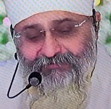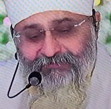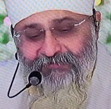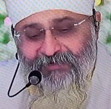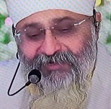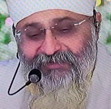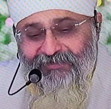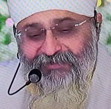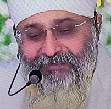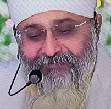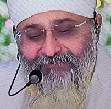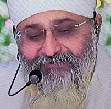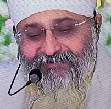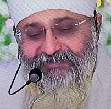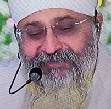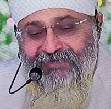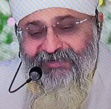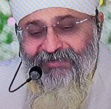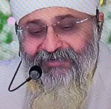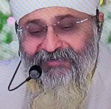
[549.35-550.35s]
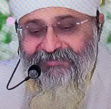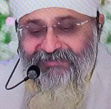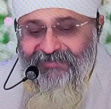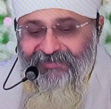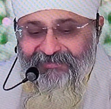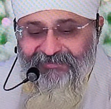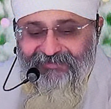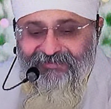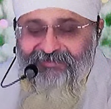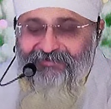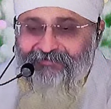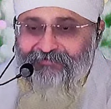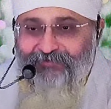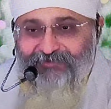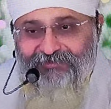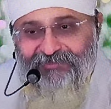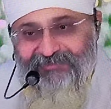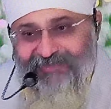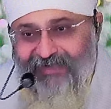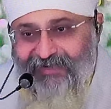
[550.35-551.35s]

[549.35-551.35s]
भगत नामदेव जी कह रहे कि सेठ जी मुझे